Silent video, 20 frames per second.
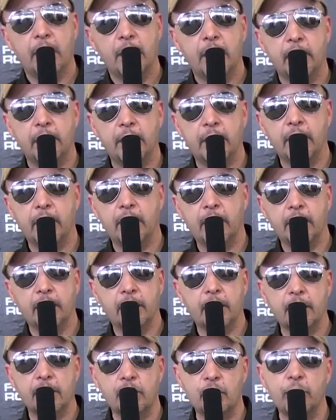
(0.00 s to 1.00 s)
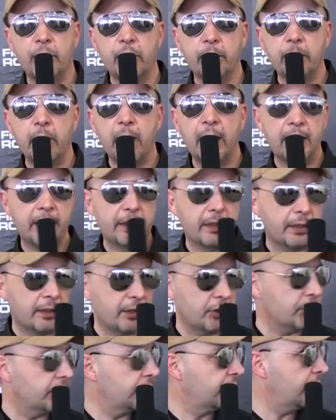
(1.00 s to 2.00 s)
in eh, Superbike
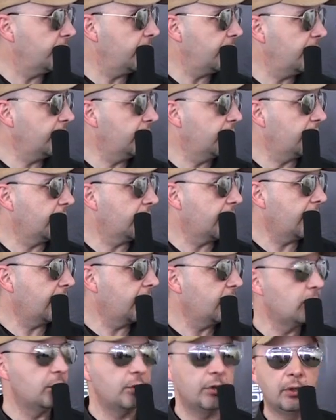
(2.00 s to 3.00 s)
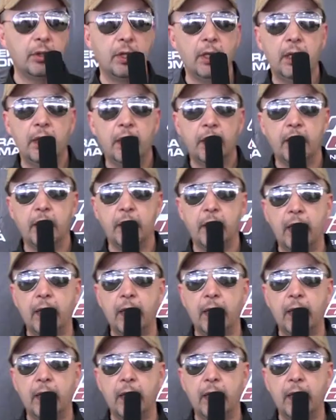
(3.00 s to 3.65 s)
recentemente in gara 1 eh,